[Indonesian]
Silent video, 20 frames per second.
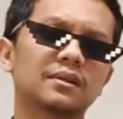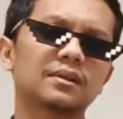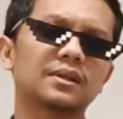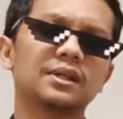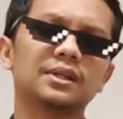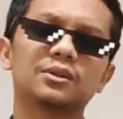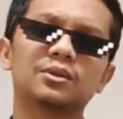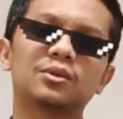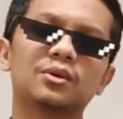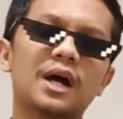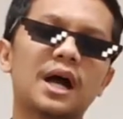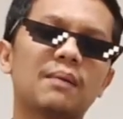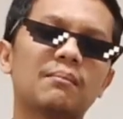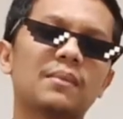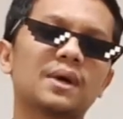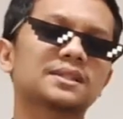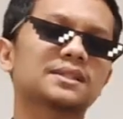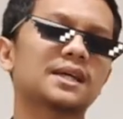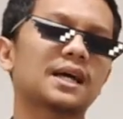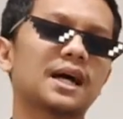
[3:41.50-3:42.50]
Itu
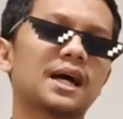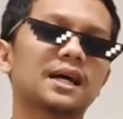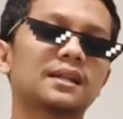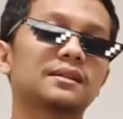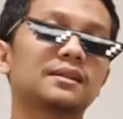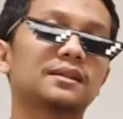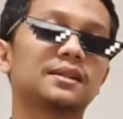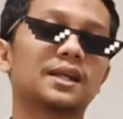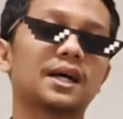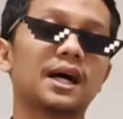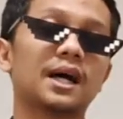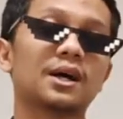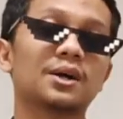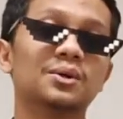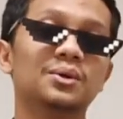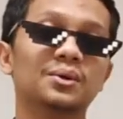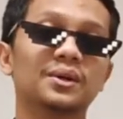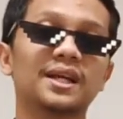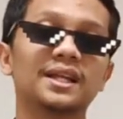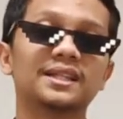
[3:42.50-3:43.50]
amat sangat tidak
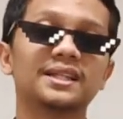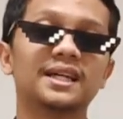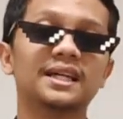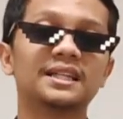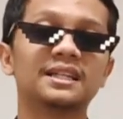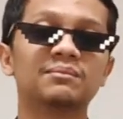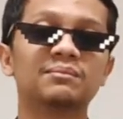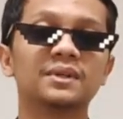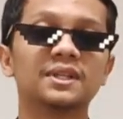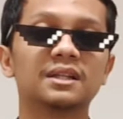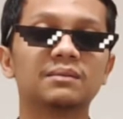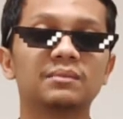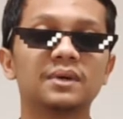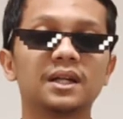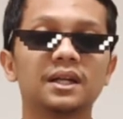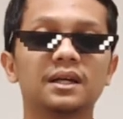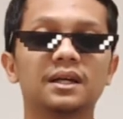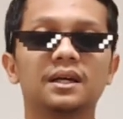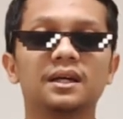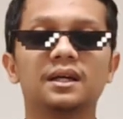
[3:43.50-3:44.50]
akurat ya
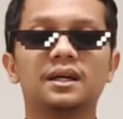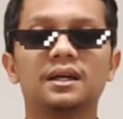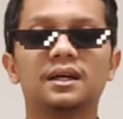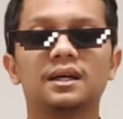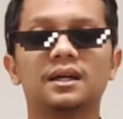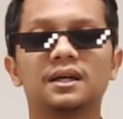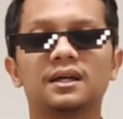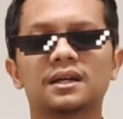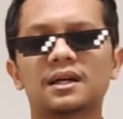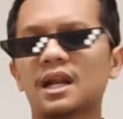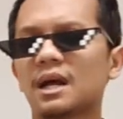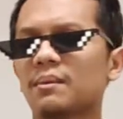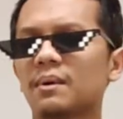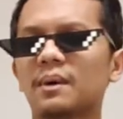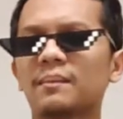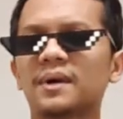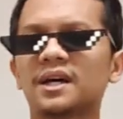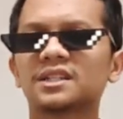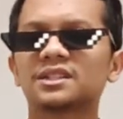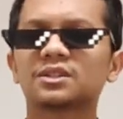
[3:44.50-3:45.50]
teman-teman.
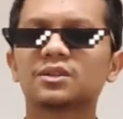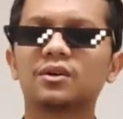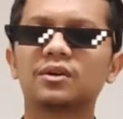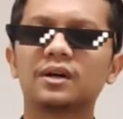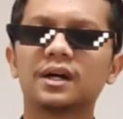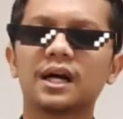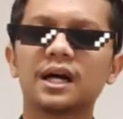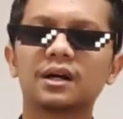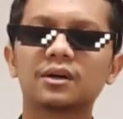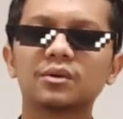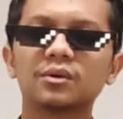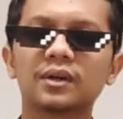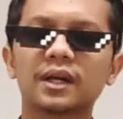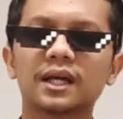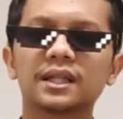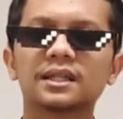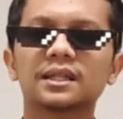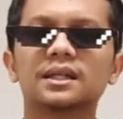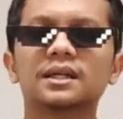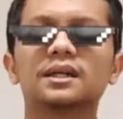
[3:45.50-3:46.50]
Kenapa mas kok nggak
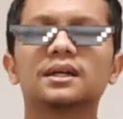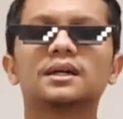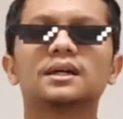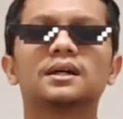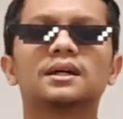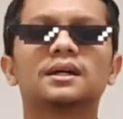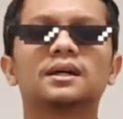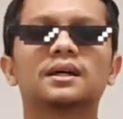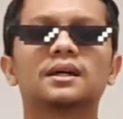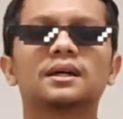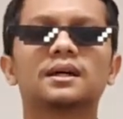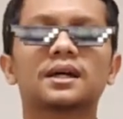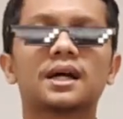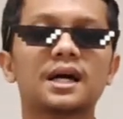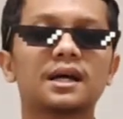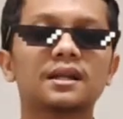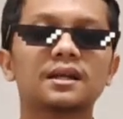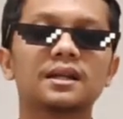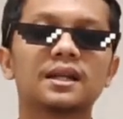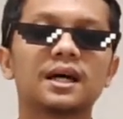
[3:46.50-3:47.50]
akurat?
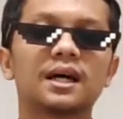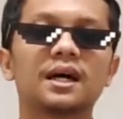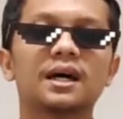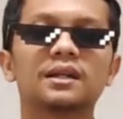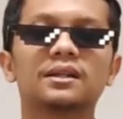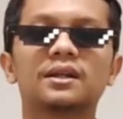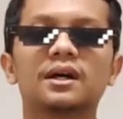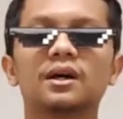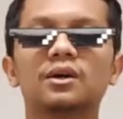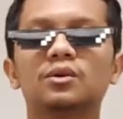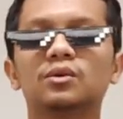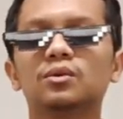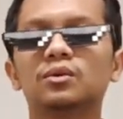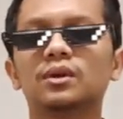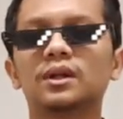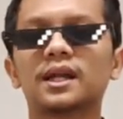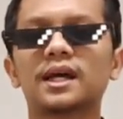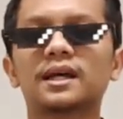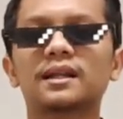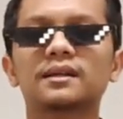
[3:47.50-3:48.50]
Karena ada
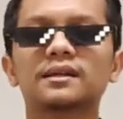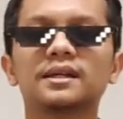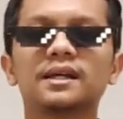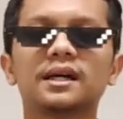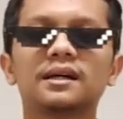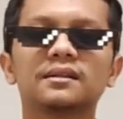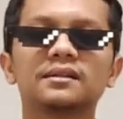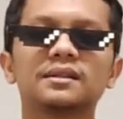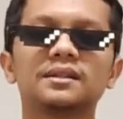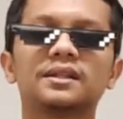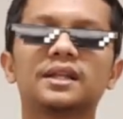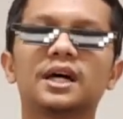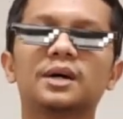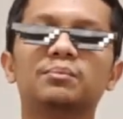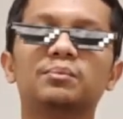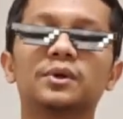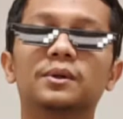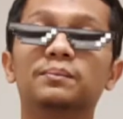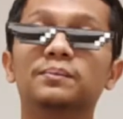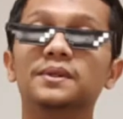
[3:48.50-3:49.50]
ular yang
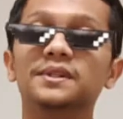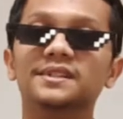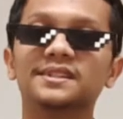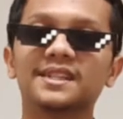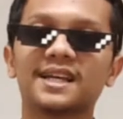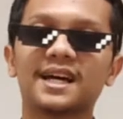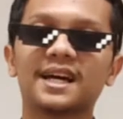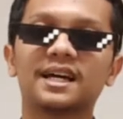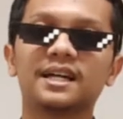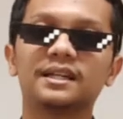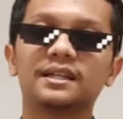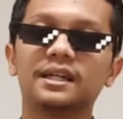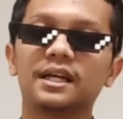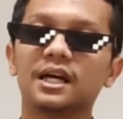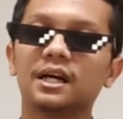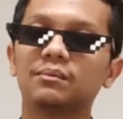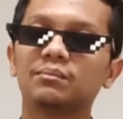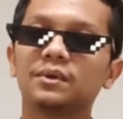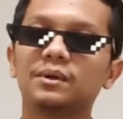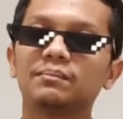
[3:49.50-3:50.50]
tidak berbisa
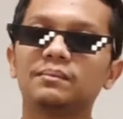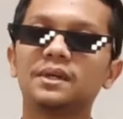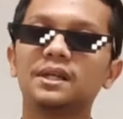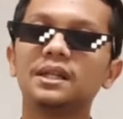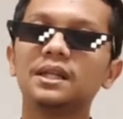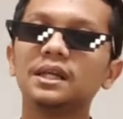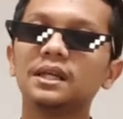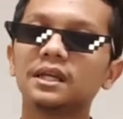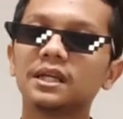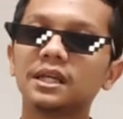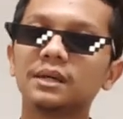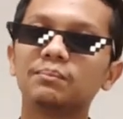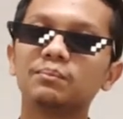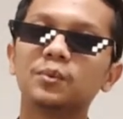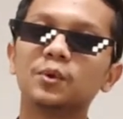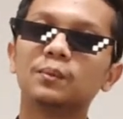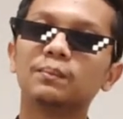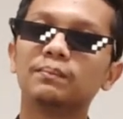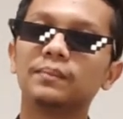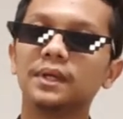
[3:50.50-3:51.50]
yang memiliki
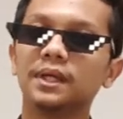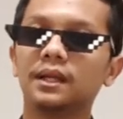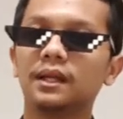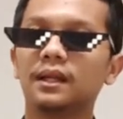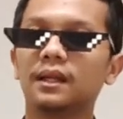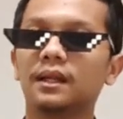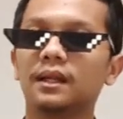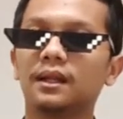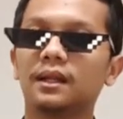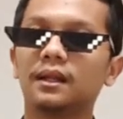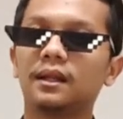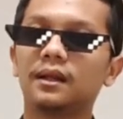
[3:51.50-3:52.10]
pupil